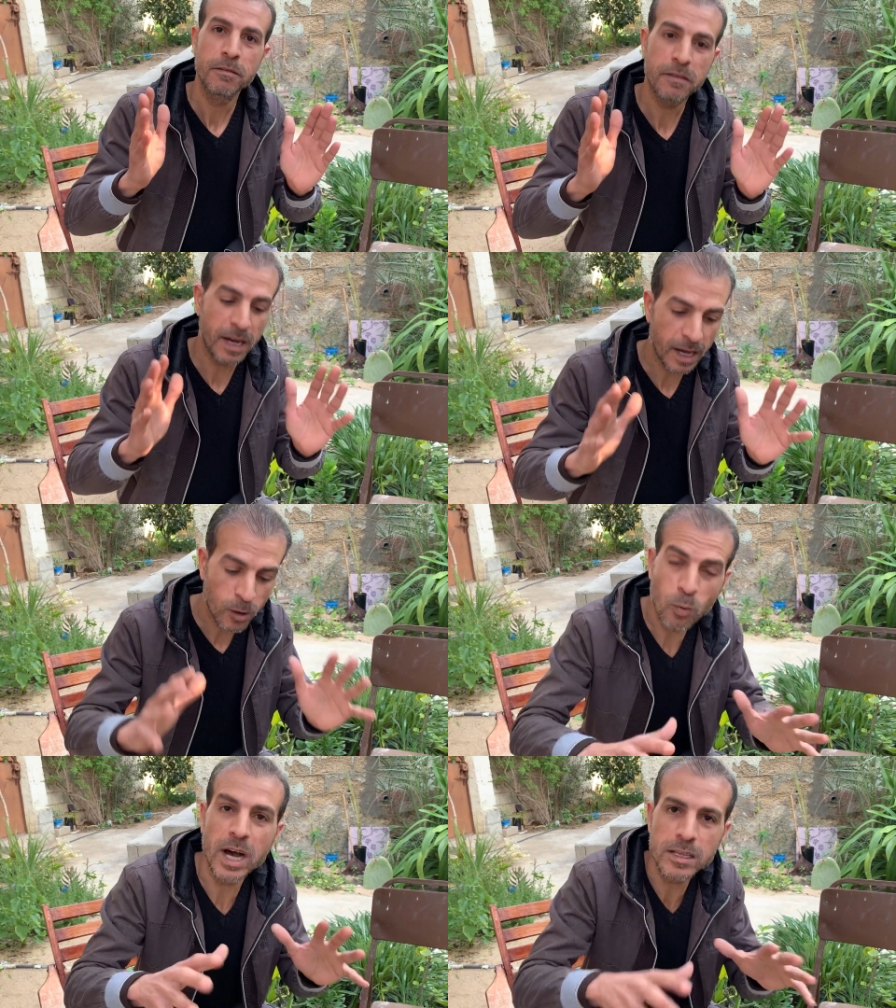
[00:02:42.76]

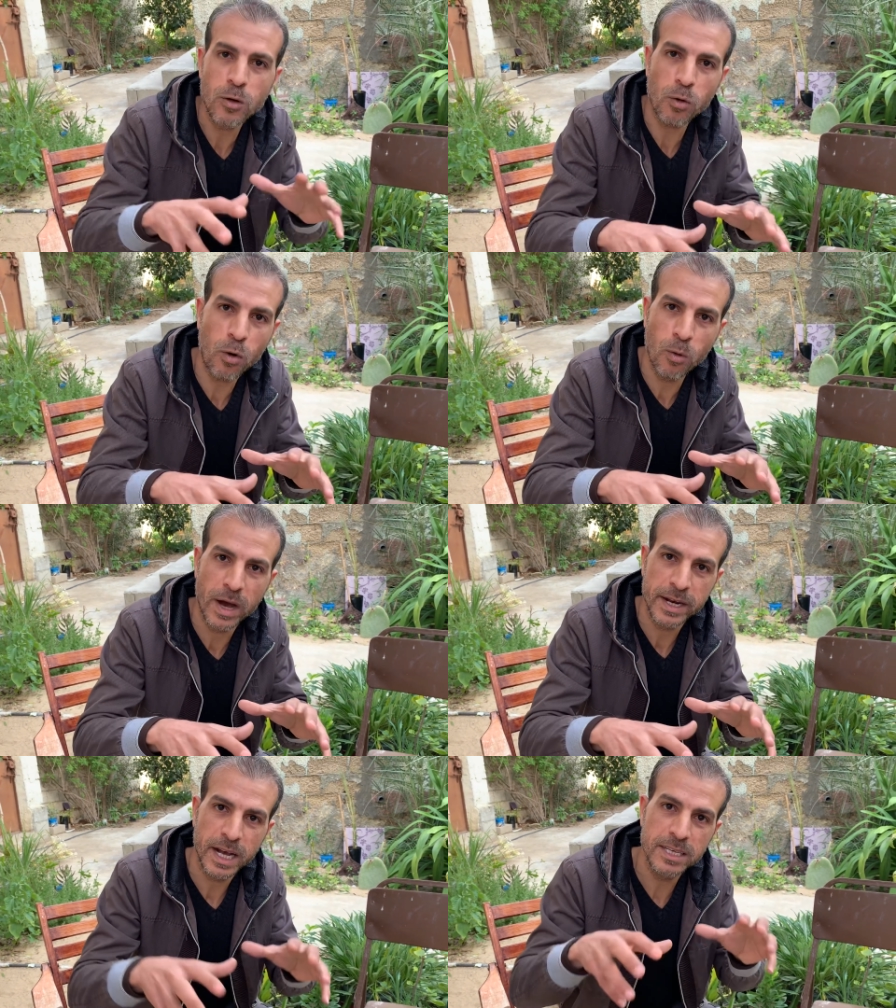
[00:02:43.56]
فهو هذا
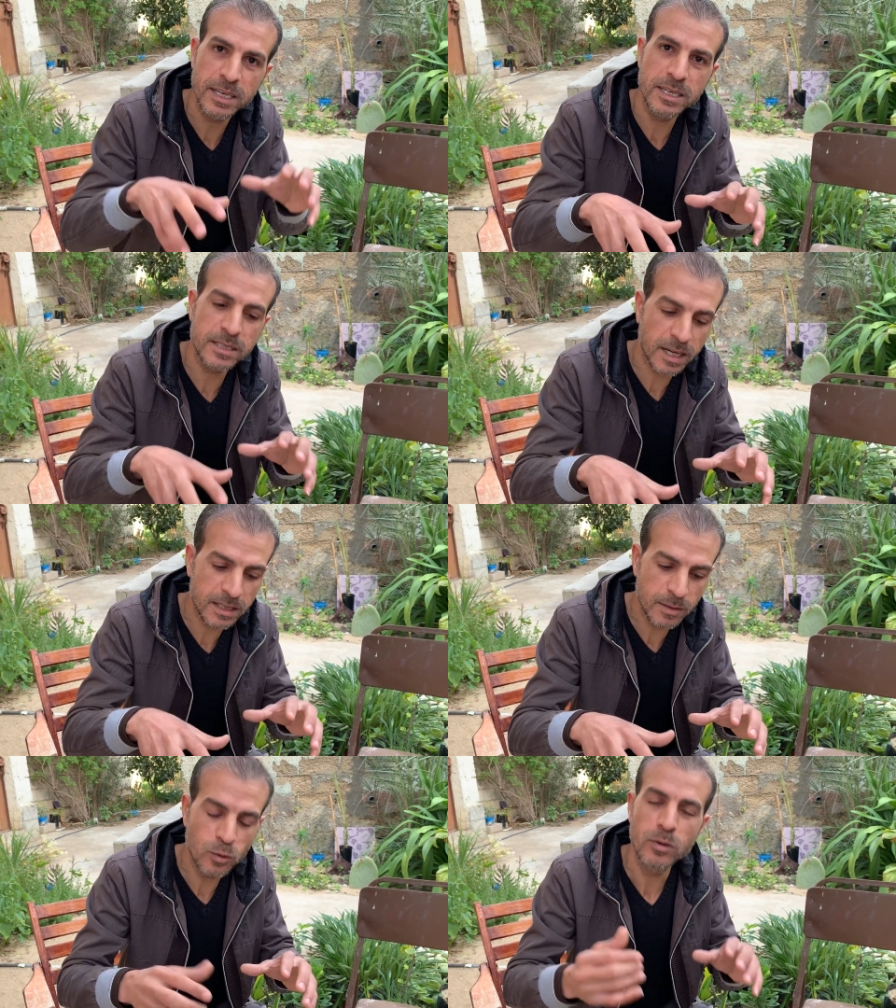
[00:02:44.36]
الأقحوان عايزين
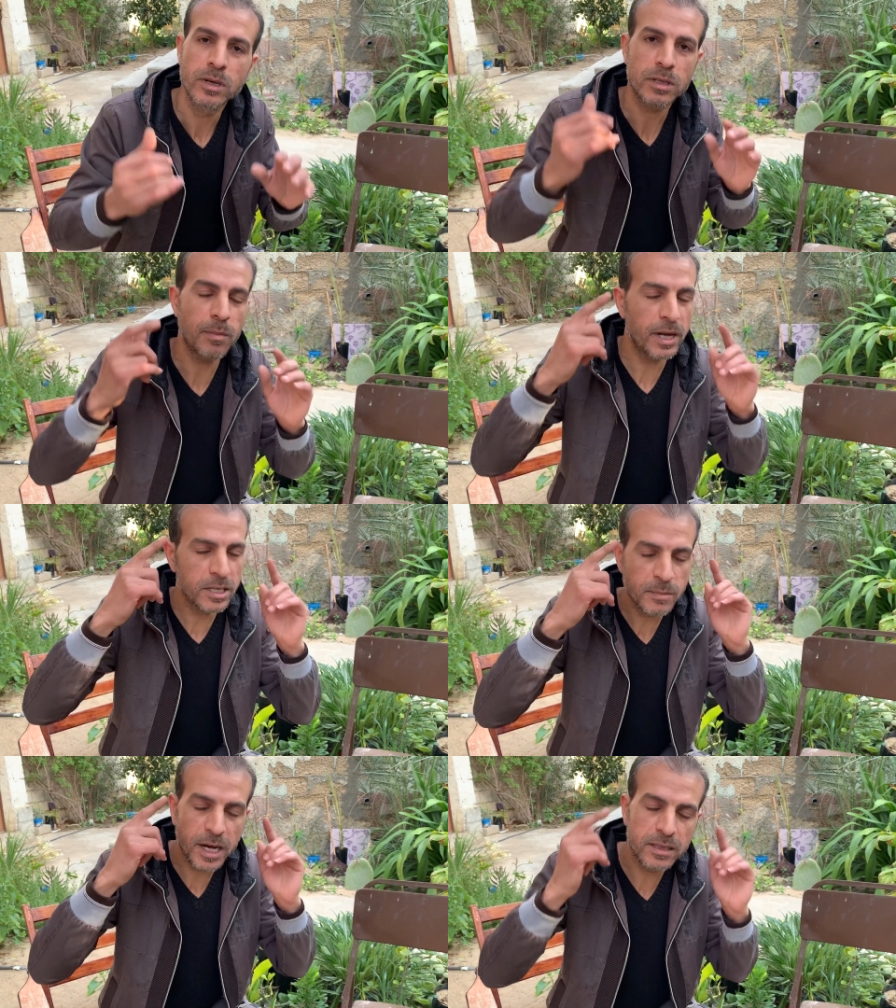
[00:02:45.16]
نستخدمه طبعا يا
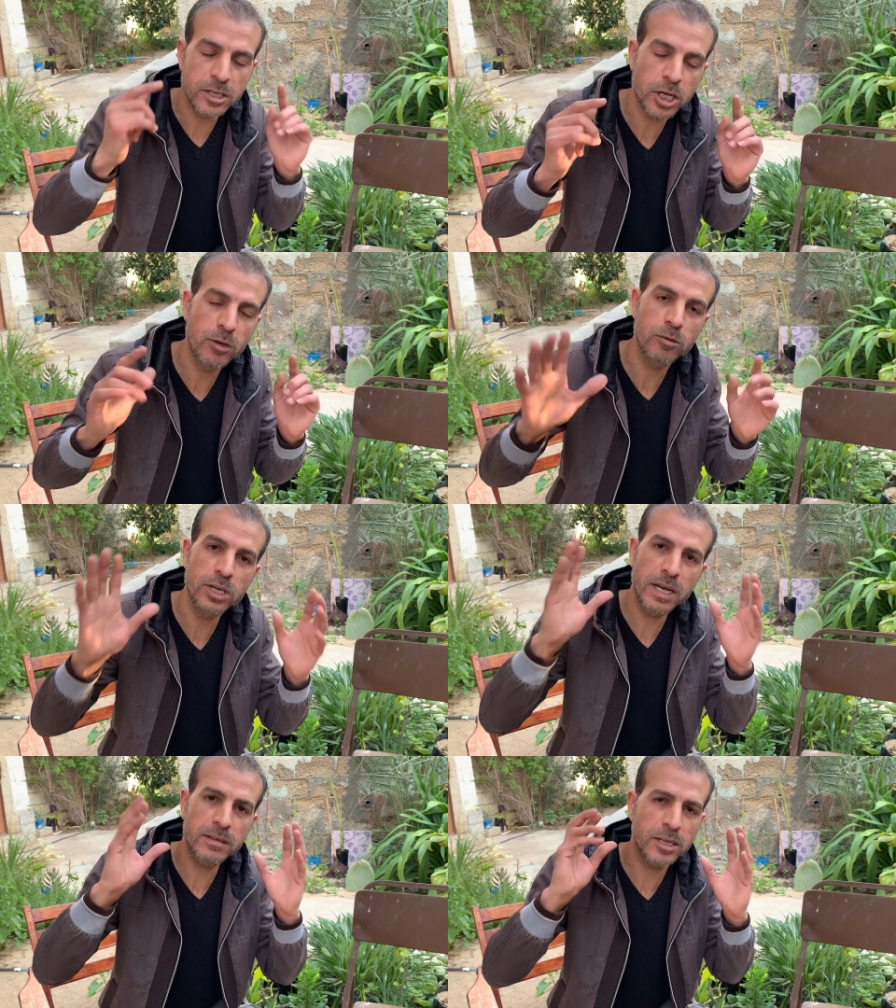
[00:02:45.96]
جماعة
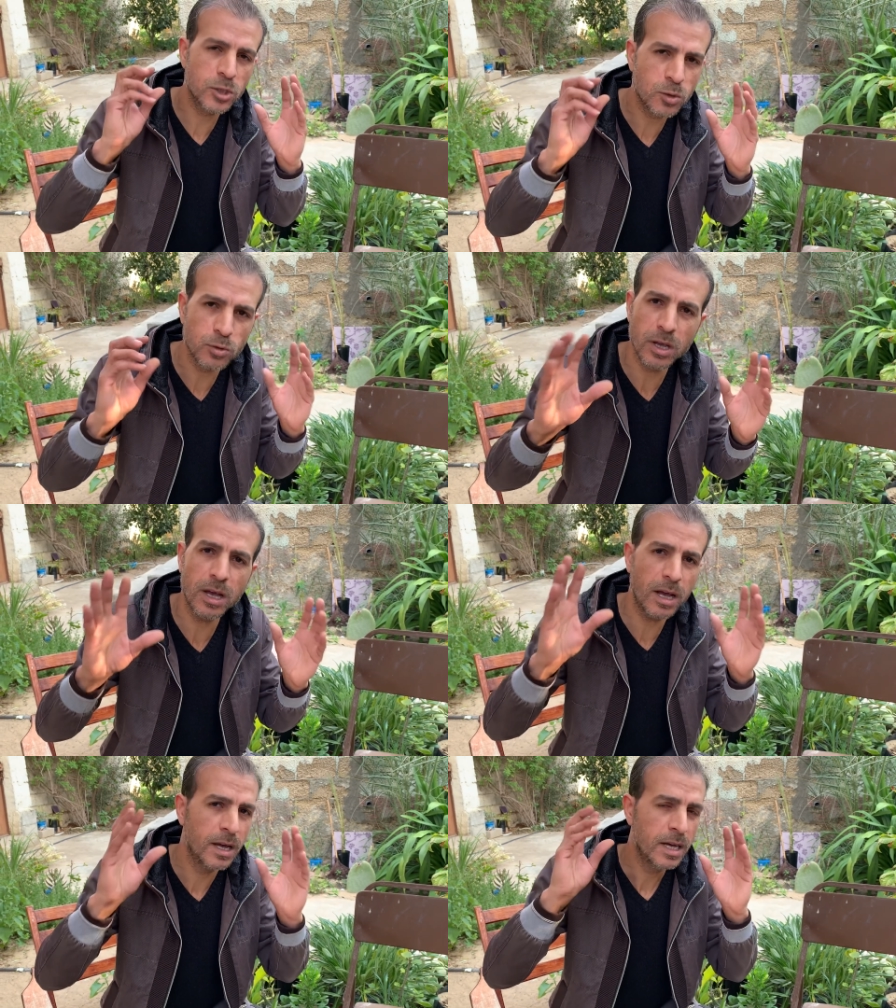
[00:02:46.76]
التشنجات
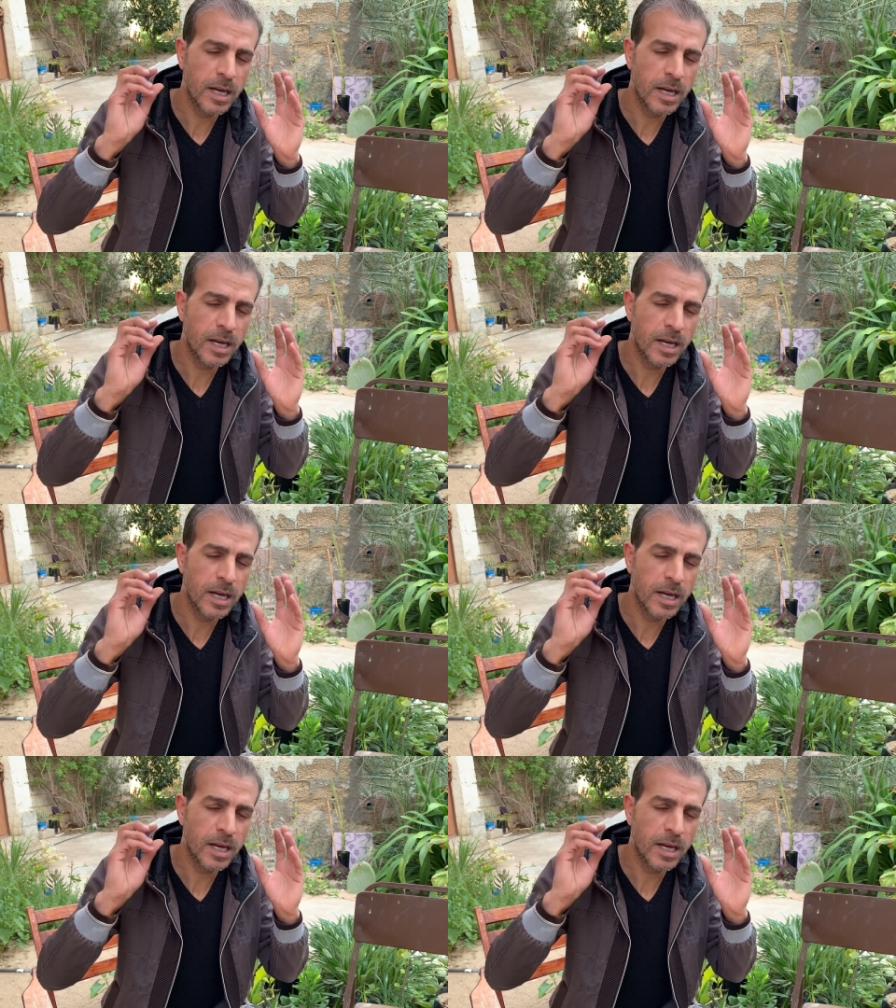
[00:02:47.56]
الصداع